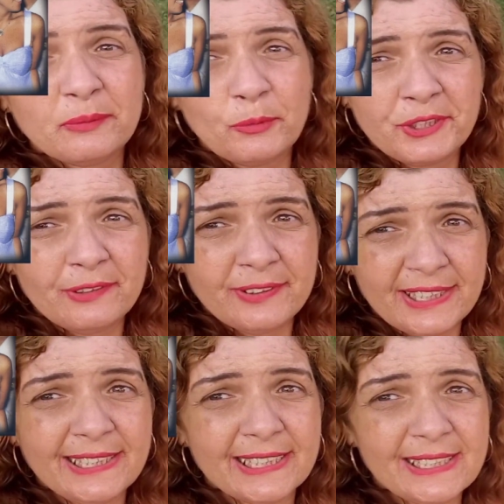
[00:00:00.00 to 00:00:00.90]
amor da vida
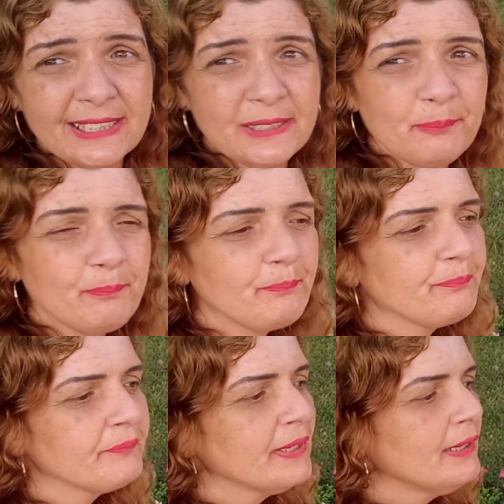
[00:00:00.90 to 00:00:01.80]
dele, né?
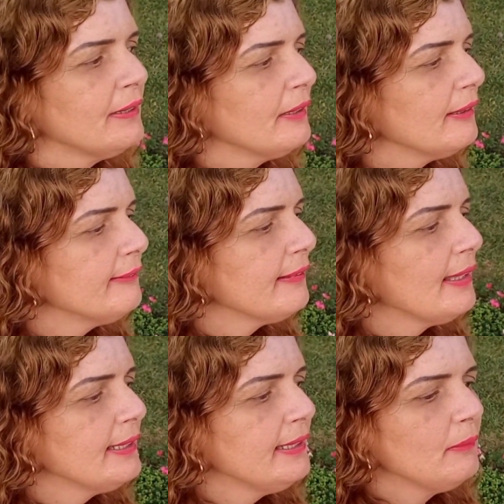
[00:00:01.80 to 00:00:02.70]
Só
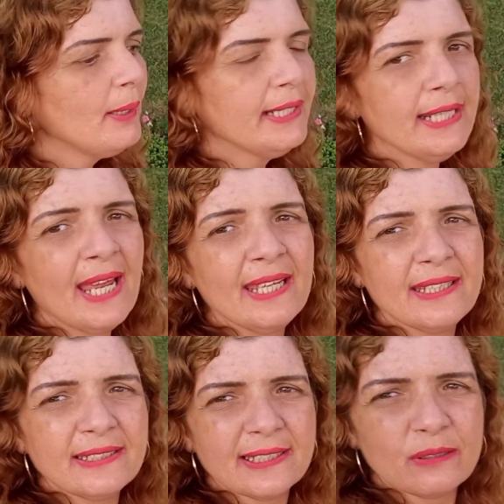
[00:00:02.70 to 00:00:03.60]
que a Maria
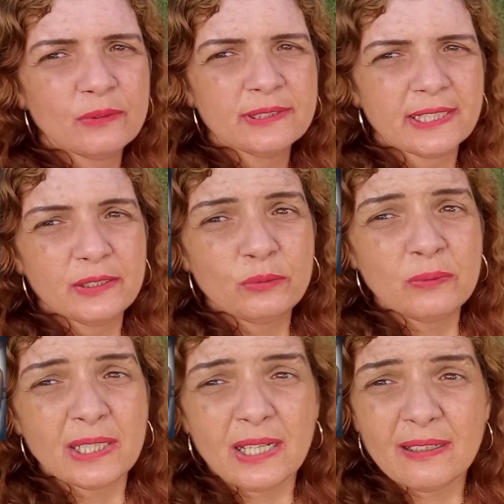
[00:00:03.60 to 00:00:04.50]
Rita contraiu um
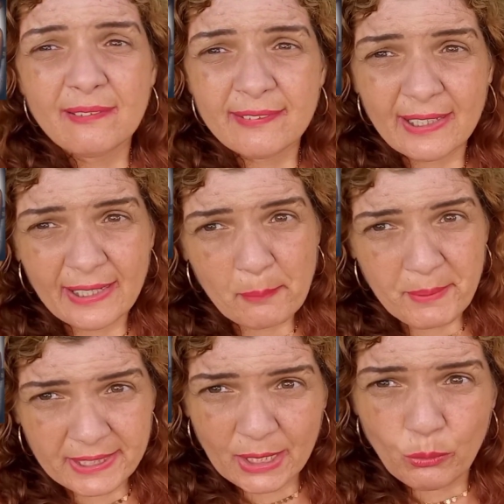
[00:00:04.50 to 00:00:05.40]
câncer, ela era
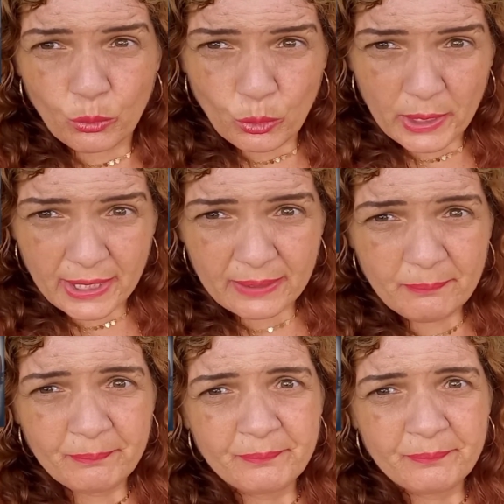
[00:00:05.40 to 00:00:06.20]
pedagoga,